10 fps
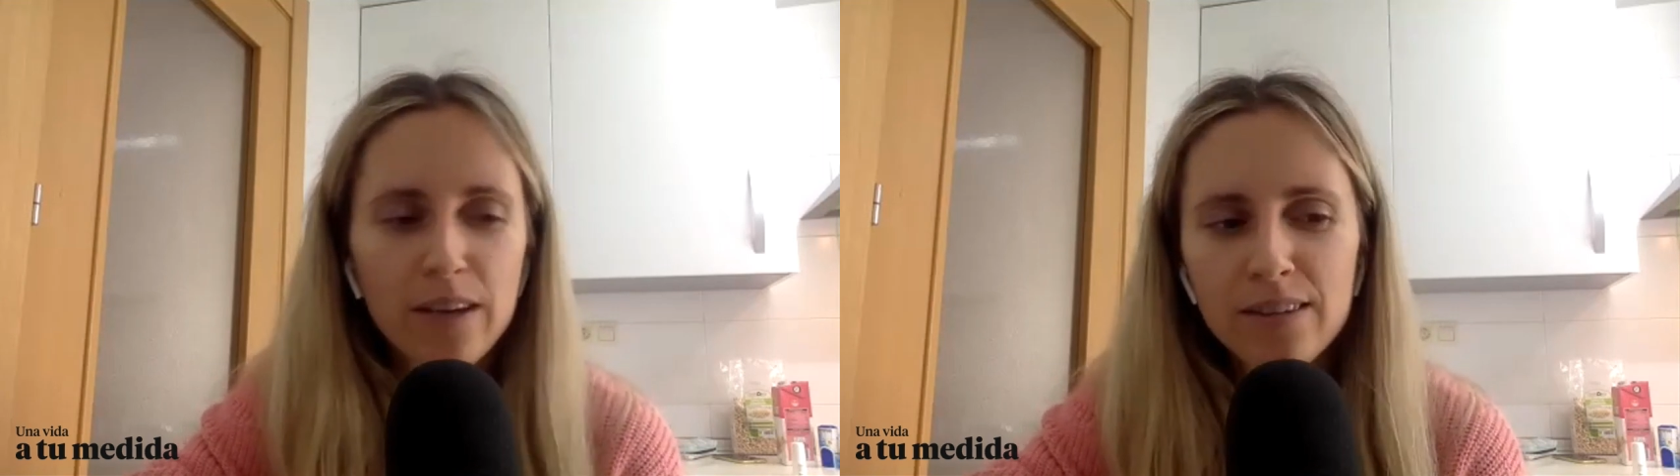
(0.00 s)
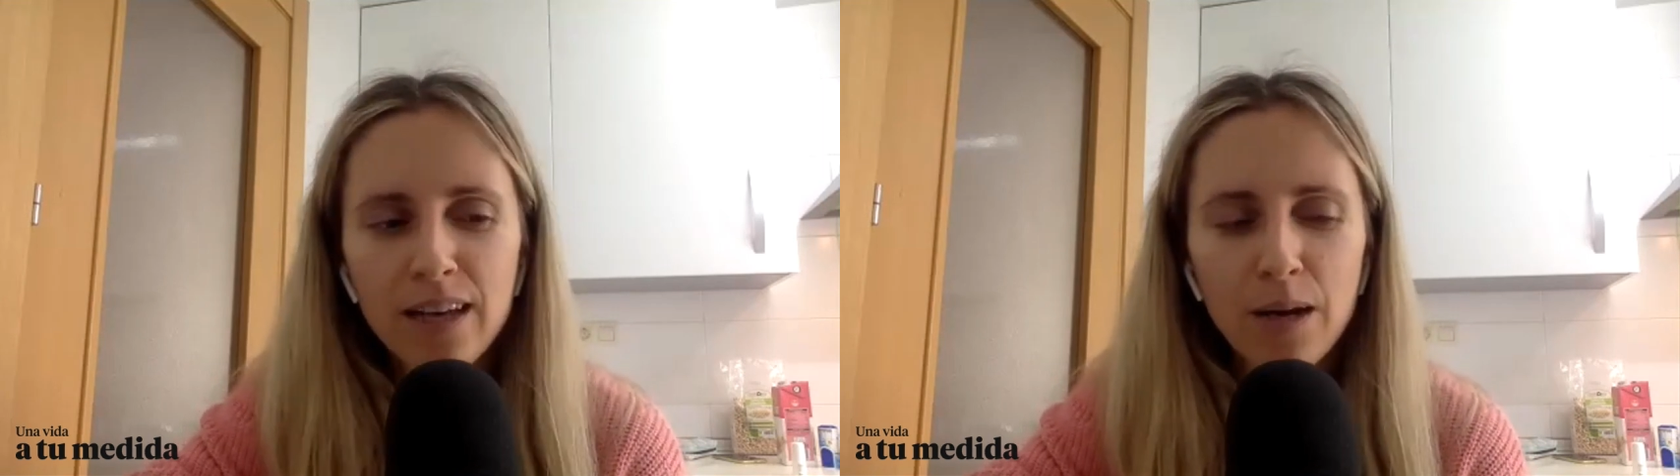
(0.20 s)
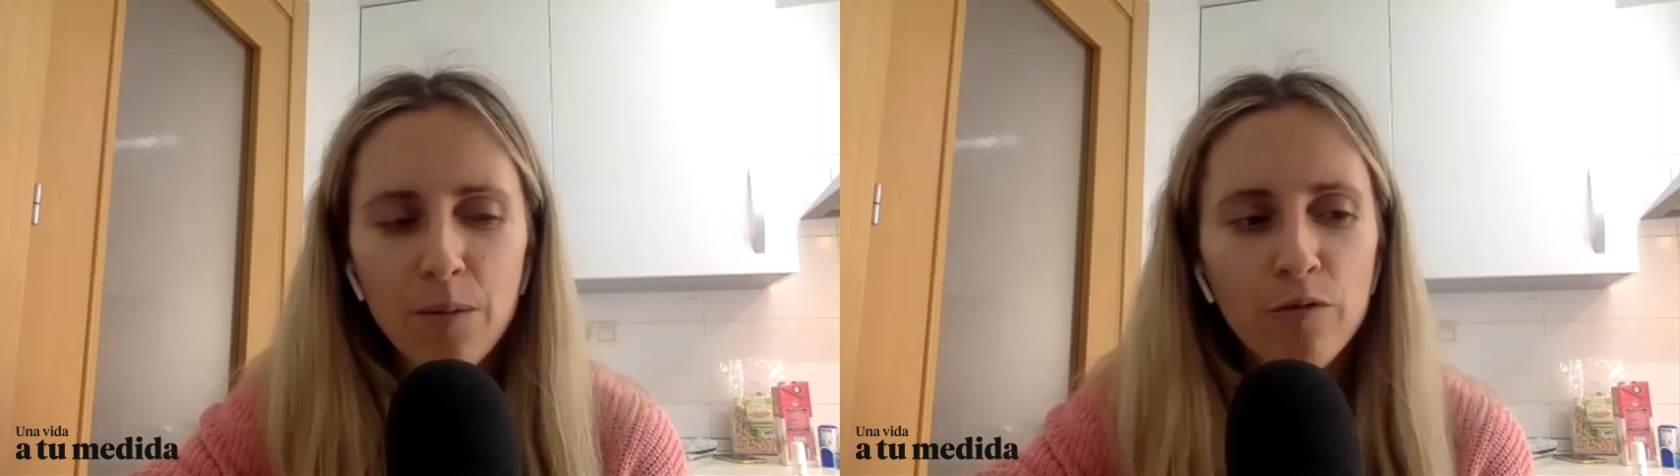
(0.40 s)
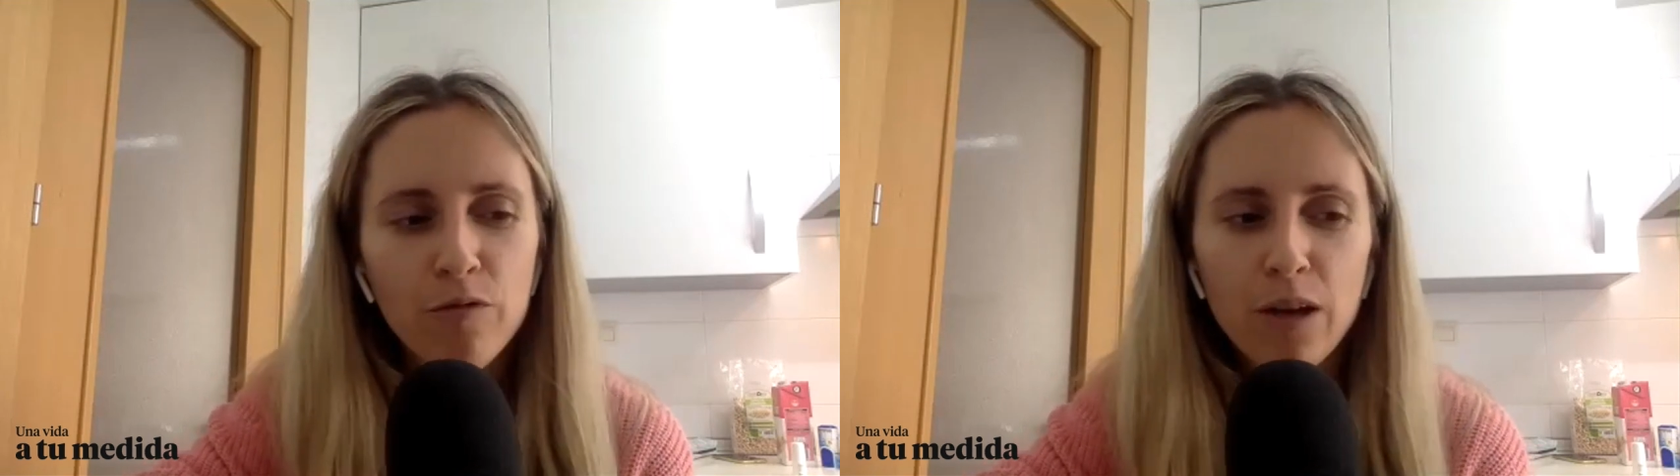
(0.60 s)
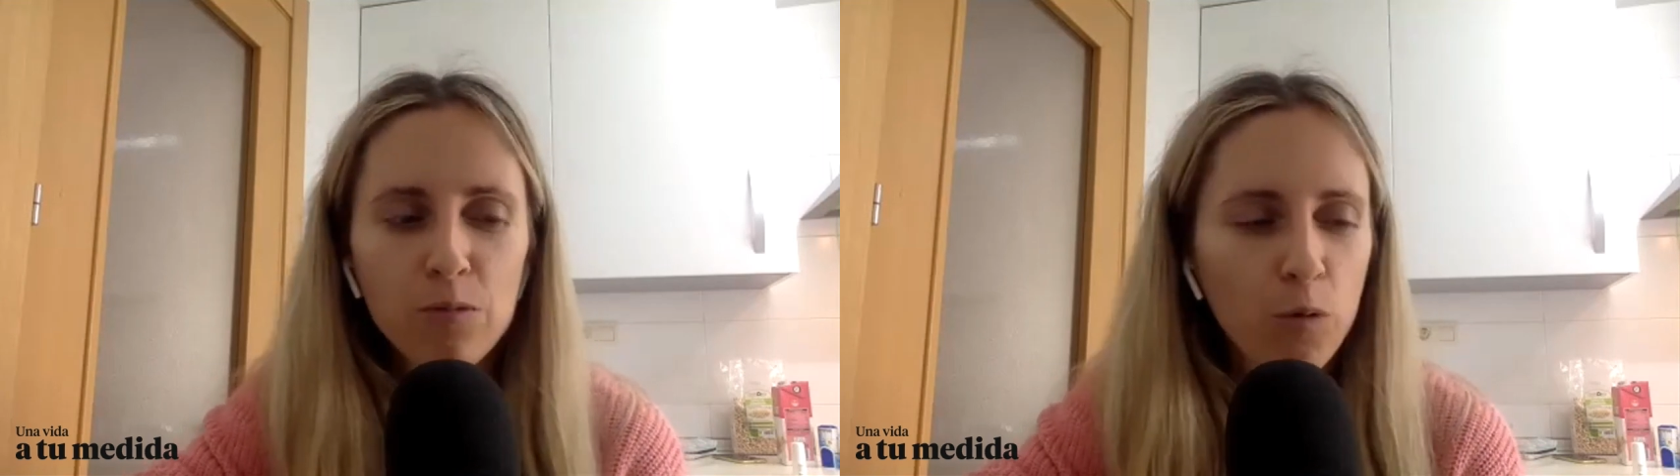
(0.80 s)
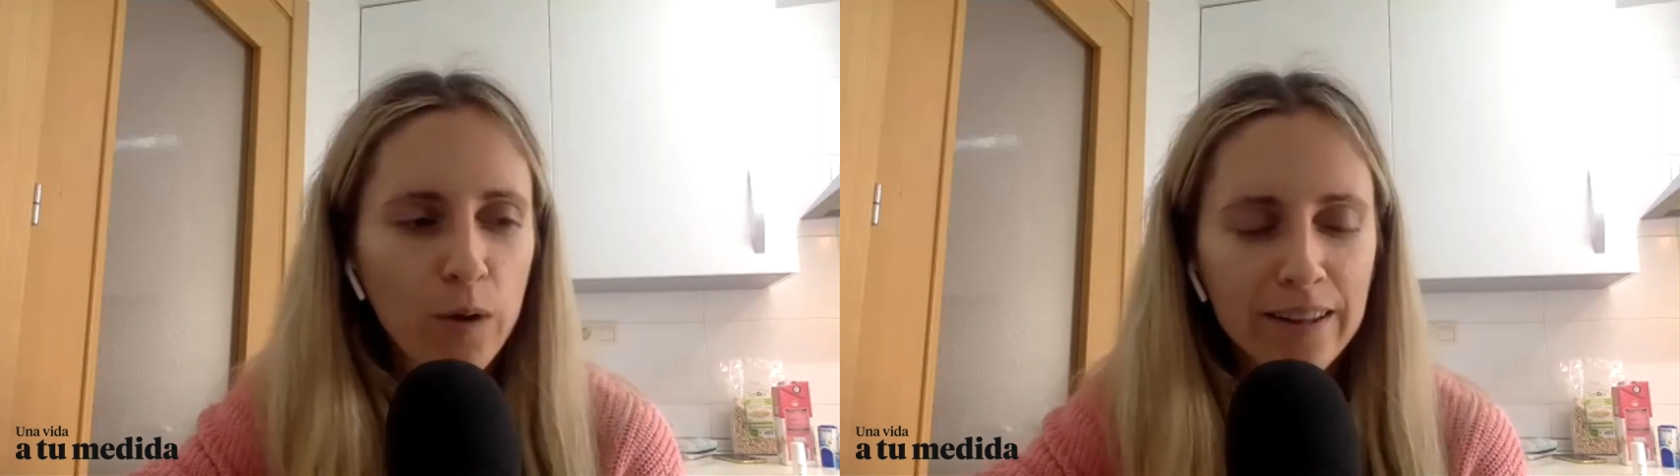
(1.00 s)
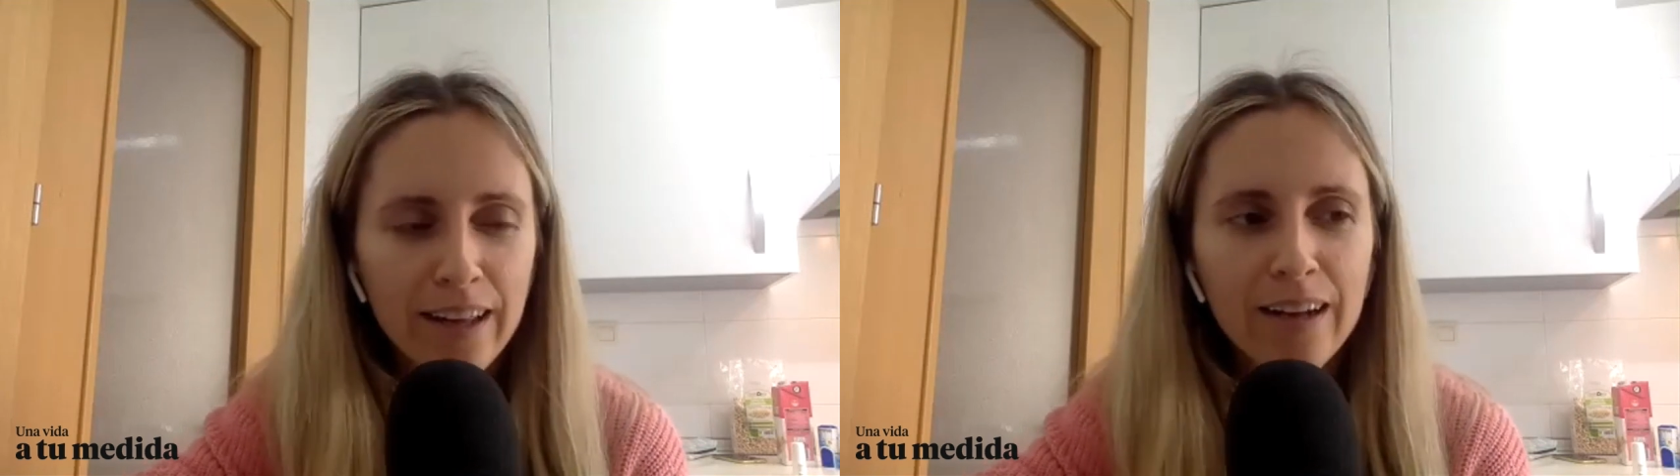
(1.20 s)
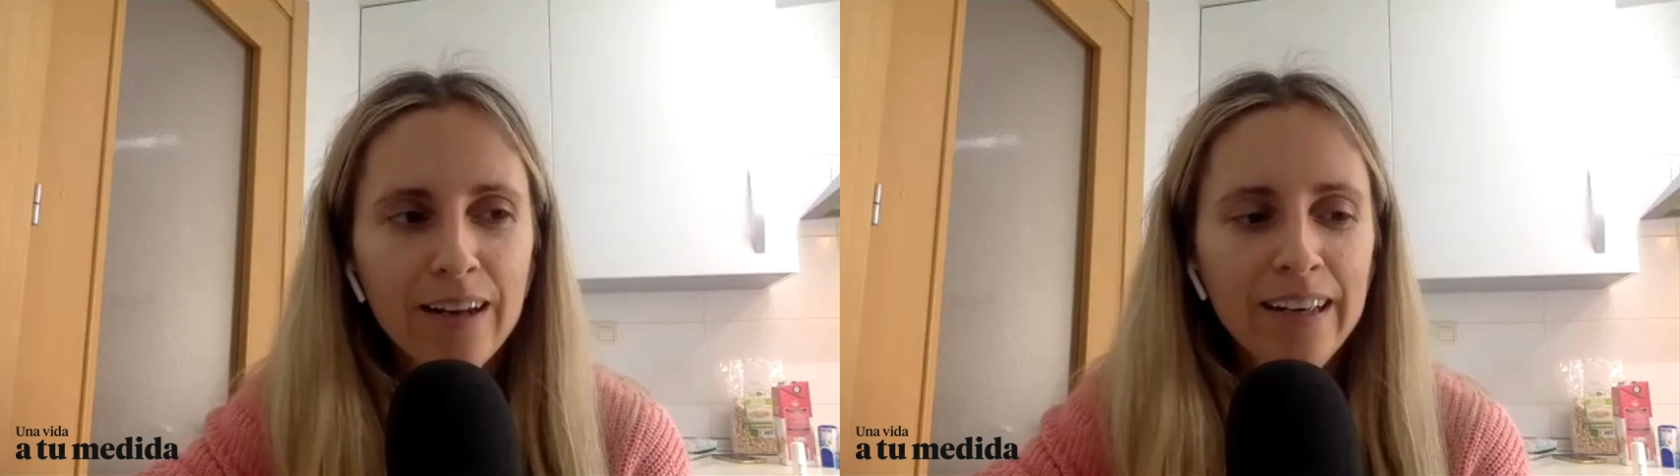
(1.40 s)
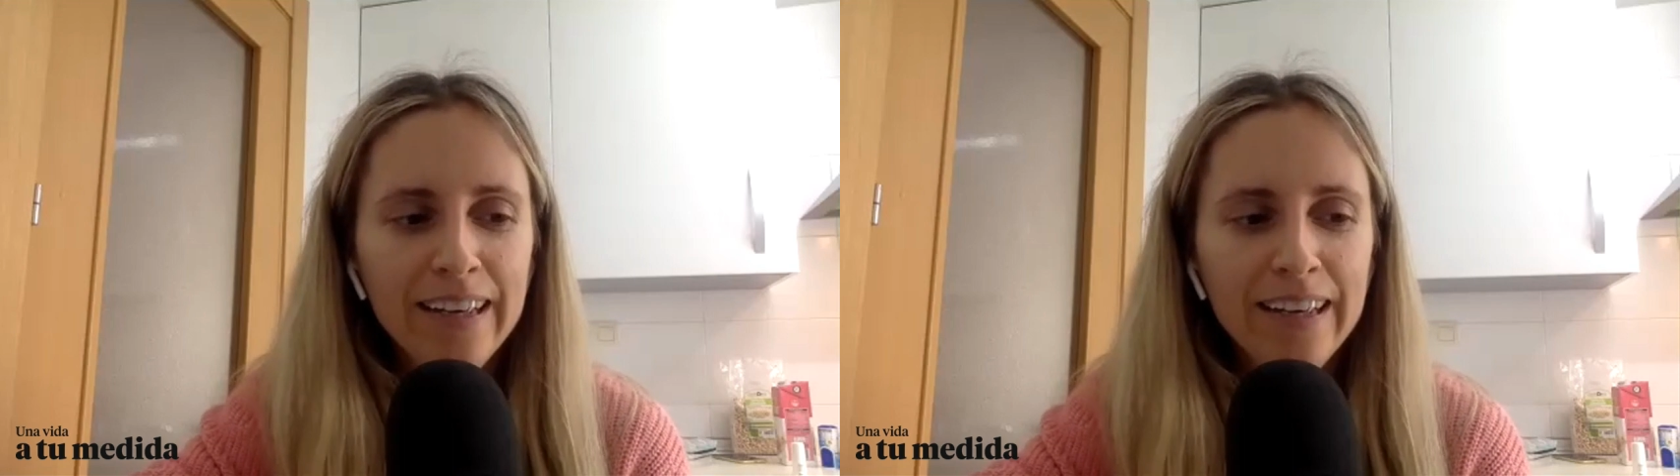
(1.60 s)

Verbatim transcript: Instagram o en Facebook o en tal,